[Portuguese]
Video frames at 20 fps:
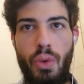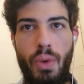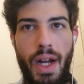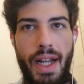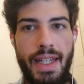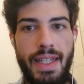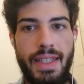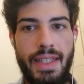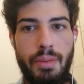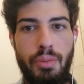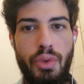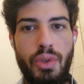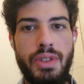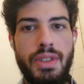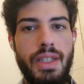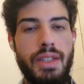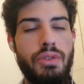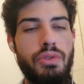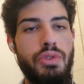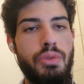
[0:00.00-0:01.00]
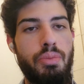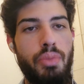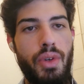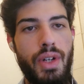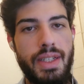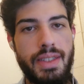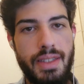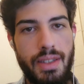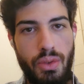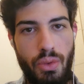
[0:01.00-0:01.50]
40% de
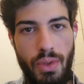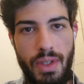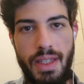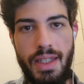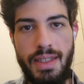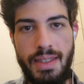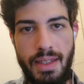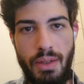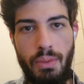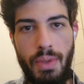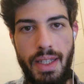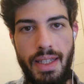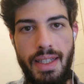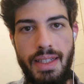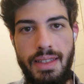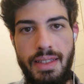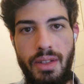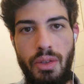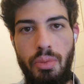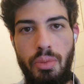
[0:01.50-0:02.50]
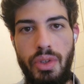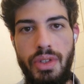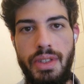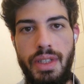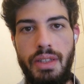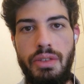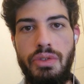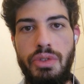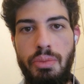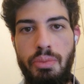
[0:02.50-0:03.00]
posse contra
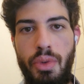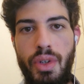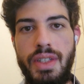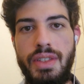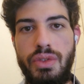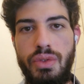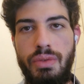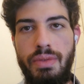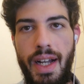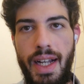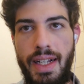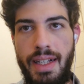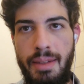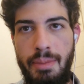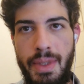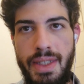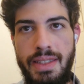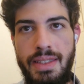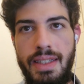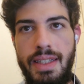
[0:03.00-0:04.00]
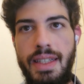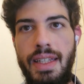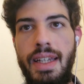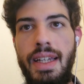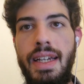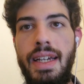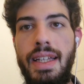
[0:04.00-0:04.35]
55% de posse do Wagner Mancini.